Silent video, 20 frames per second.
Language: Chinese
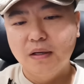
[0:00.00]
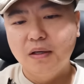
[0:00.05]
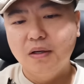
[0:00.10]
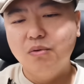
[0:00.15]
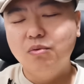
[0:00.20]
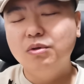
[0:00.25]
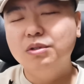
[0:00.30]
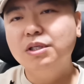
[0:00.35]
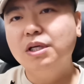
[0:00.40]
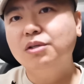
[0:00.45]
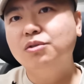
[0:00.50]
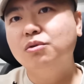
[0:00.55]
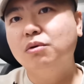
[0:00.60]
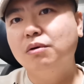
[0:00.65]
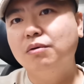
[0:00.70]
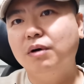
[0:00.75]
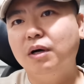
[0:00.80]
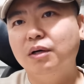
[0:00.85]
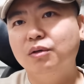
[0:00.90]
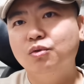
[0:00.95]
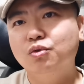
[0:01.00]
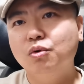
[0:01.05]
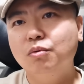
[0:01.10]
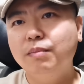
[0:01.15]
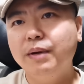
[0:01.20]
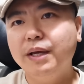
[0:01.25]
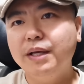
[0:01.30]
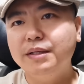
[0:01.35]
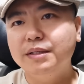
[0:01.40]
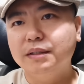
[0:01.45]
我之前说过啊，中
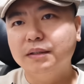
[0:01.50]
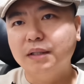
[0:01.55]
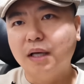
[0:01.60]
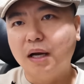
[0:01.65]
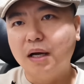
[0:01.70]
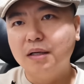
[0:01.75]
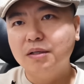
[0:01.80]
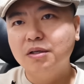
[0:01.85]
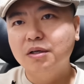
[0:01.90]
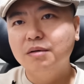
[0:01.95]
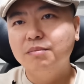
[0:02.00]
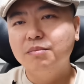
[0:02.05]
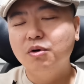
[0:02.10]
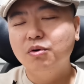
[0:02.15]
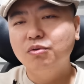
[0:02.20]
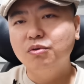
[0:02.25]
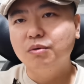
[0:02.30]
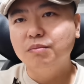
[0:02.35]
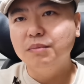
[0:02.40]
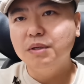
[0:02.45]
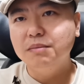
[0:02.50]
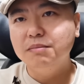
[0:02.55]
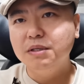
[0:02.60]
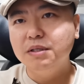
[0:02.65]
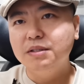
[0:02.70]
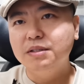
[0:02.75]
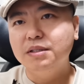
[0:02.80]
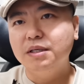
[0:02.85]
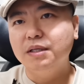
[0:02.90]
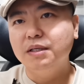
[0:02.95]
美已经达成了某种秘
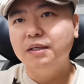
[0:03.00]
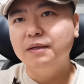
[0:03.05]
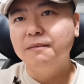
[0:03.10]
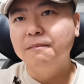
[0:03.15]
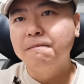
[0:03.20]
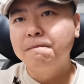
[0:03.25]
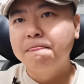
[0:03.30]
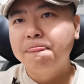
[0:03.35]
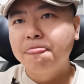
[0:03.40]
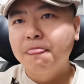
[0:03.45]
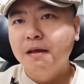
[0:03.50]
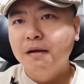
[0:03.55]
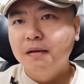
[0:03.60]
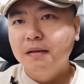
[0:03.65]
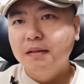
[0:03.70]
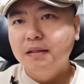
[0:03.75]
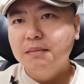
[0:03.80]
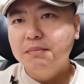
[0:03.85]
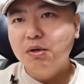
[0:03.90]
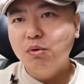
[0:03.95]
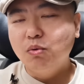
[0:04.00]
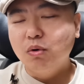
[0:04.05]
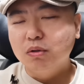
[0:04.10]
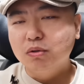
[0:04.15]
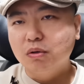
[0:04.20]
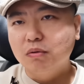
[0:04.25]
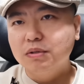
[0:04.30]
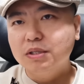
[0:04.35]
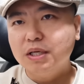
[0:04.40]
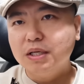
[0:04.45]
密协议。那么我
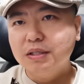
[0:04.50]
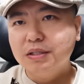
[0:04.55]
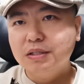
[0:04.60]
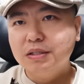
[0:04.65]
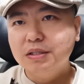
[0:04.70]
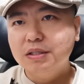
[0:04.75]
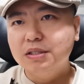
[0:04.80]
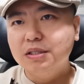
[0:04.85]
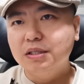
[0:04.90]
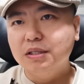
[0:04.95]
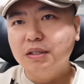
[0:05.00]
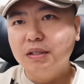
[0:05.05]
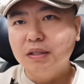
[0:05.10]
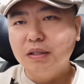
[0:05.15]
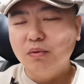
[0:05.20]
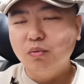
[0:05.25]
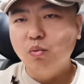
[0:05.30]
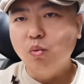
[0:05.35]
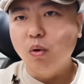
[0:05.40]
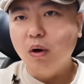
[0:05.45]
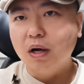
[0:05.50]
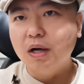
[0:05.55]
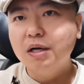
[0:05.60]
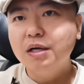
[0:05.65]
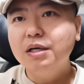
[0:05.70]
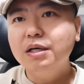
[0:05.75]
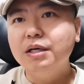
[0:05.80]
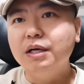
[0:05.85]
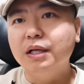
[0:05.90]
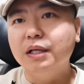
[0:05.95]
从这个事情啊，我
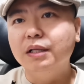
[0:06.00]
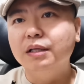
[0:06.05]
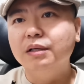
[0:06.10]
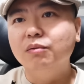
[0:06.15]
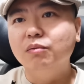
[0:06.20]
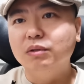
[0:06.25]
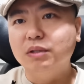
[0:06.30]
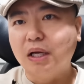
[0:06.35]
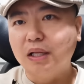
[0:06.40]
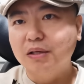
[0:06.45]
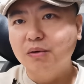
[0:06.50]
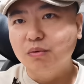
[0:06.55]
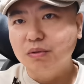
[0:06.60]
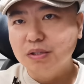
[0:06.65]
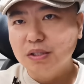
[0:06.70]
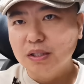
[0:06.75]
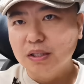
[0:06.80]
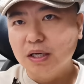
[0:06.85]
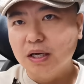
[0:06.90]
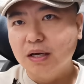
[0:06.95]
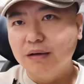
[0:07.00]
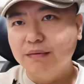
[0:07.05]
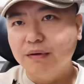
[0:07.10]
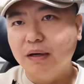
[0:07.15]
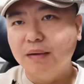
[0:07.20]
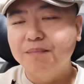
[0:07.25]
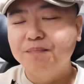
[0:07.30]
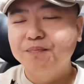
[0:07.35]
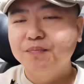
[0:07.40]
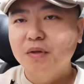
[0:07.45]
个人我谈谈我自己的看
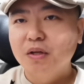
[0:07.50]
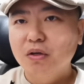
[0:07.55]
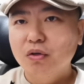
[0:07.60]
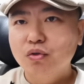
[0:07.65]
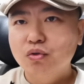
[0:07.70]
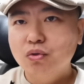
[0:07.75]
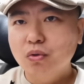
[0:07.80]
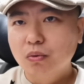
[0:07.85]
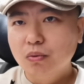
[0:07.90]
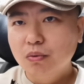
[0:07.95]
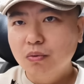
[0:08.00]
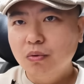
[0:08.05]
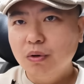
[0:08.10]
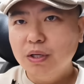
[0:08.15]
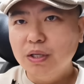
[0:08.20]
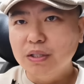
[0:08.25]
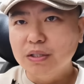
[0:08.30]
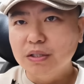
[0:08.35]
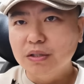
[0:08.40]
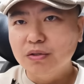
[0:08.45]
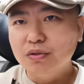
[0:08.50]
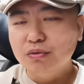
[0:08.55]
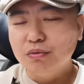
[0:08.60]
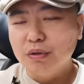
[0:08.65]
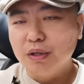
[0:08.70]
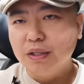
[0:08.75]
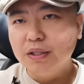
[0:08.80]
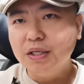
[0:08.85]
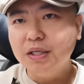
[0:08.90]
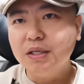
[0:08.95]
法，中国已经
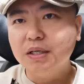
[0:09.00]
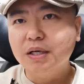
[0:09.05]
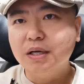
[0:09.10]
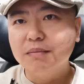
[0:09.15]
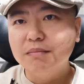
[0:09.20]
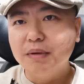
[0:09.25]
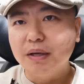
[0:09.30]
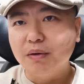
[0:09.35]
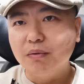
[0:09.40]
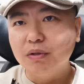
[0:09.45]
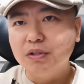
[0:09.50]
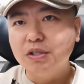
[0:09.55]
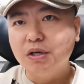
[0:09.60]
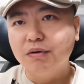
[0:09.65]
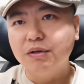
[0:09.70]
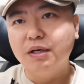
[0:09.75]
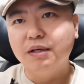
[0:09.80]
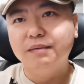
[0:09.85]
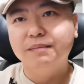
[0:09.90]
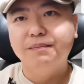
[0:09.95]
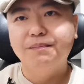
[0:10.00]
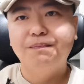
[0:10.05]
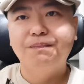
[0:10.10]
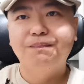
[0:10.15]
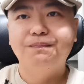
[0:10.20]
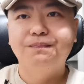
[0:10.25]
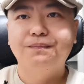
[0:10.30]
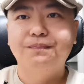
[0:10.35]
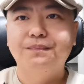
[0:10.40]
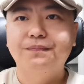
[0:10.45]
决定跟美国交易了，
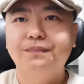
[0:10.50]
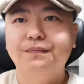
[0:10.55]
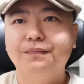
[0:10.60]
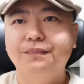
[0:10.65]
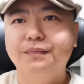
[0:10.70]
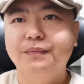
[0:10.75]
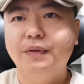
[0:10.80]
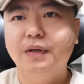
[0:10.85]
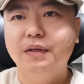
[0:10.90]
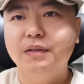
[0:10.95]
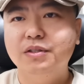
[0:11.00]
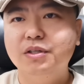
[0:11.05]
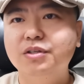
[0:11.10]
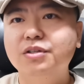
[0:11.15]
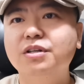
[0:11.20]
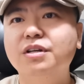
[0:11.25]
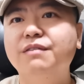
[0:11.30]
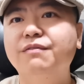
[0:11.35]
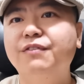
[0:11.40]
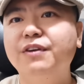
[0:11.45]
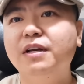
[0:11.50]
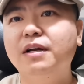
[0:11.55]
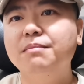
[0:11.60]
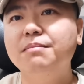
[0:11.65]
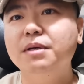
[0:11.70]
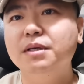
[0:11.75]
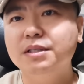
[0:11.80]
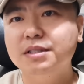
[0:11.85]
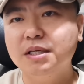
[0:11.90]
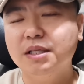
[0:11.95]
这就是个非常
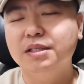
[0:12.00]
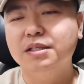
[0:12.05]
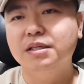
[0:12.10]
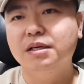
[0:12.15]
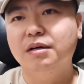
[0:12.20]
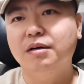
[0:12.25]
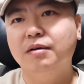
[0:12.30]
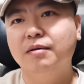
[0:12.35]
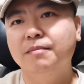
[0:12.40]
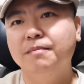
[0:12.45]
明显的信号，